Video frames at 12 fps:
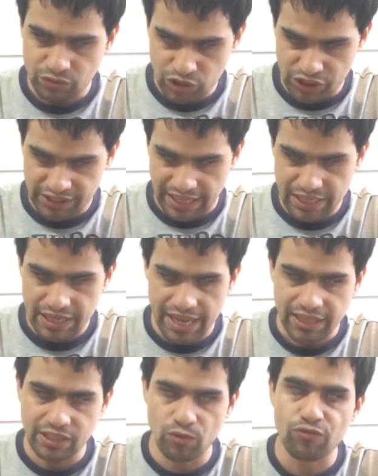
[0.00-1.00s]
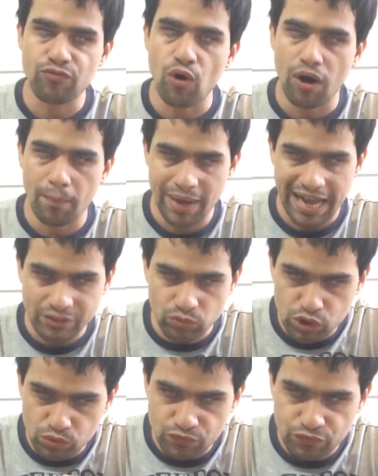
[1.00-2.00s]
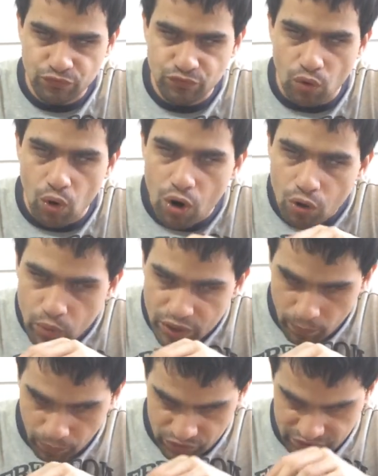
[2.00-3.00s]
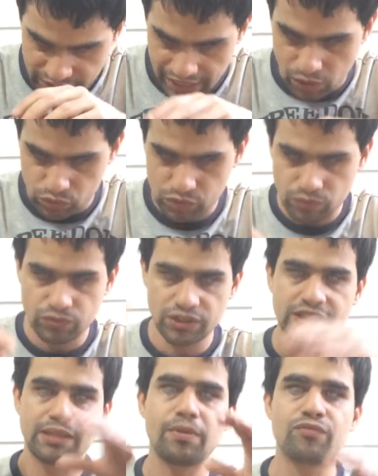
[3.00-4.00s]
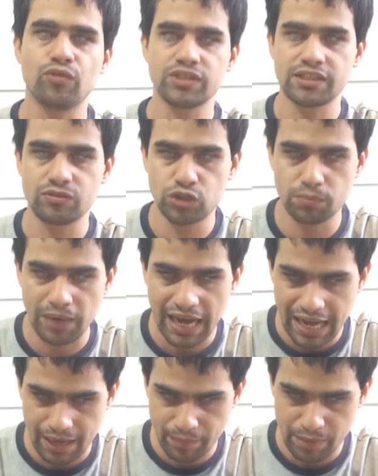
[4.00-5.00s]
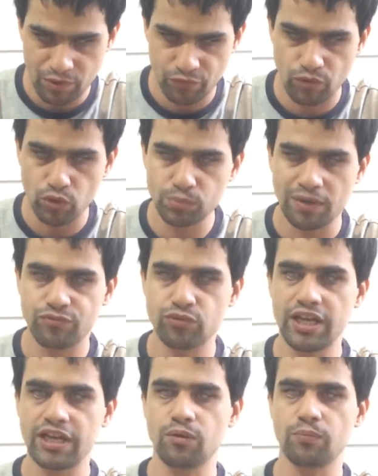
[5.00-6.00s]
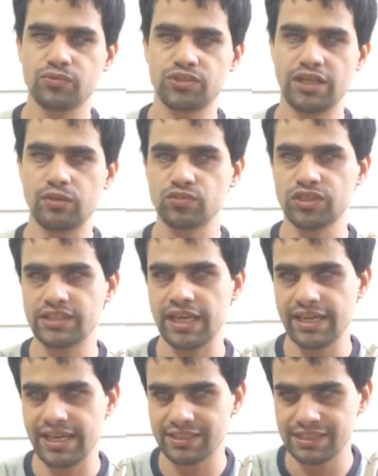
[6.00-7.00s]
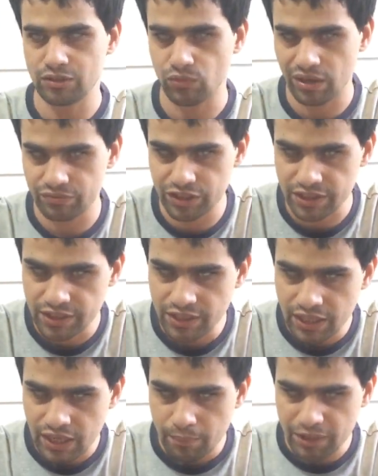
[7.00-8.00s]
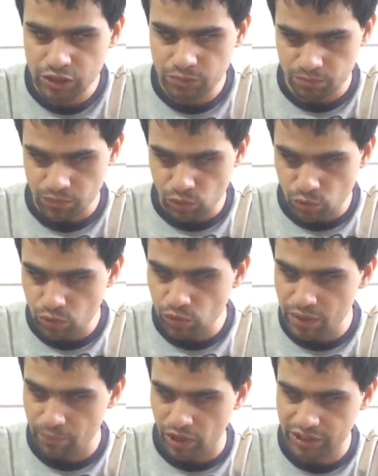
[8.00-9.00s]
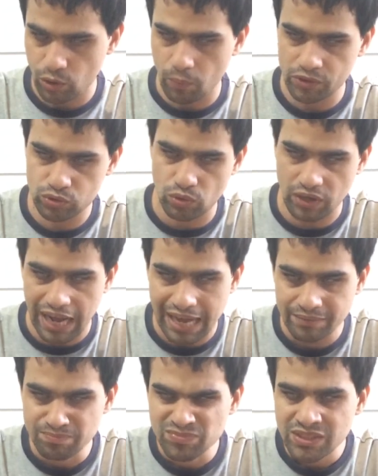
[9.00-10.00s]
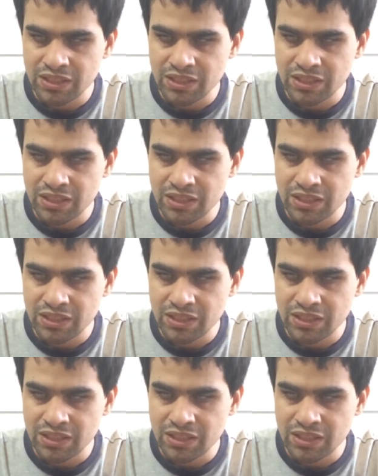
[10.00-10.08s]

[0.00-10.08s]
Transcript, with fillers: dizem aí, né, que tem um formato de um fogo indo para os céus. Eu não sei se é meio forçação de barra, para mim, o fogo de uma fogueira indo para o céu. Não sei será que é assim, nunca vi. Mas o, o que importa é que eu posso tocar.